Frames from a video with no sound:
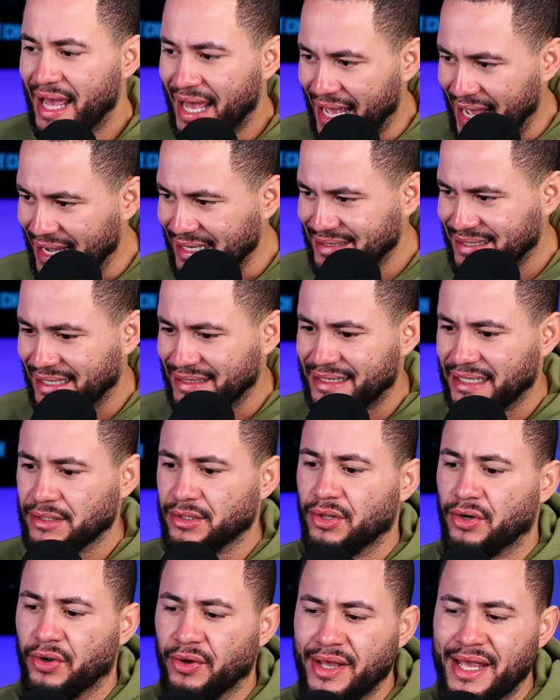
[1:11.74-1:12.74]
esta
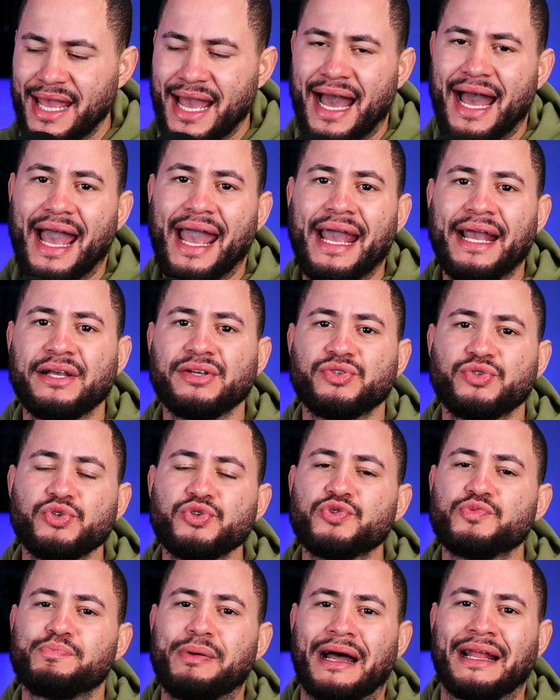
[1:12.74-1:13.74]
tecnología en
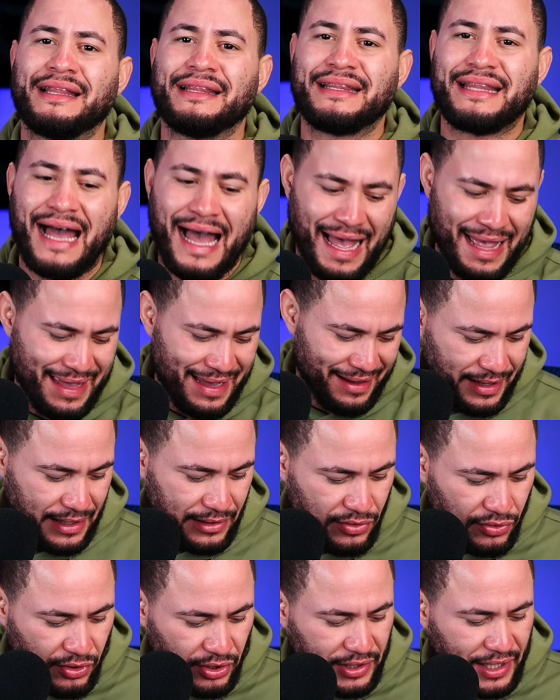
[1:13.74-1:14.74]
sus pantallas, que
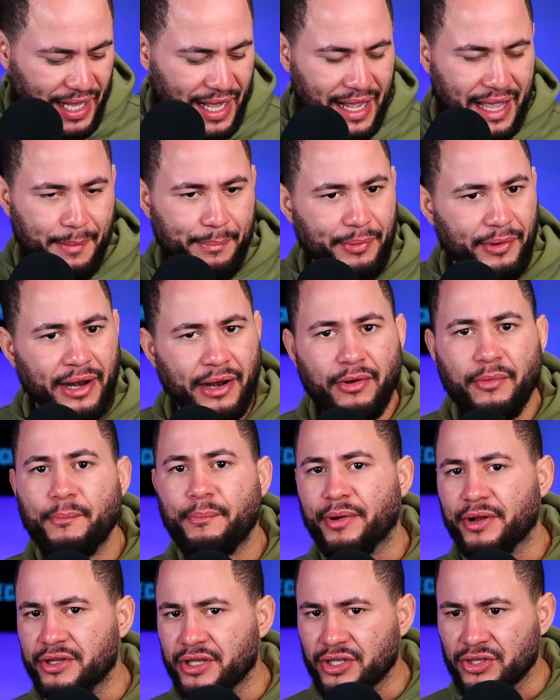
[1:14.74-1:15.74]
tú no tengas que ponerle un
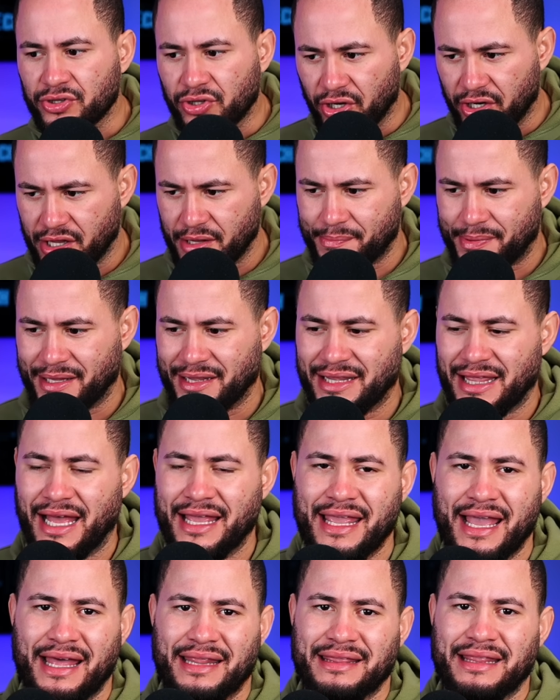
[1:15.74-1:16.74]
protector de
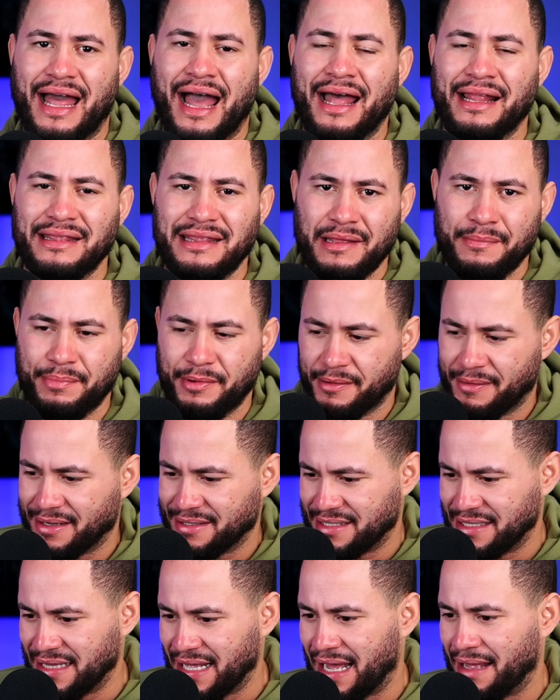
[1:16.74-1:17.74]
pantalla
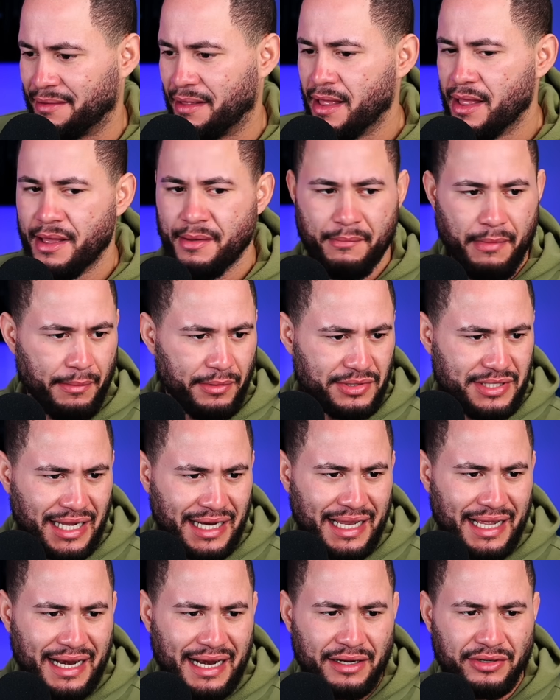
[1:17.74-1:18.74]
antiprivacidad. Vamos a
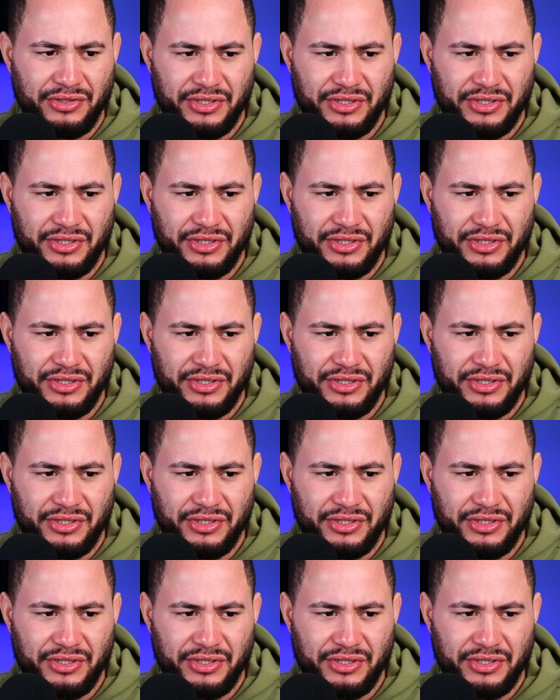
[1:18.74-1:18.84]
leer la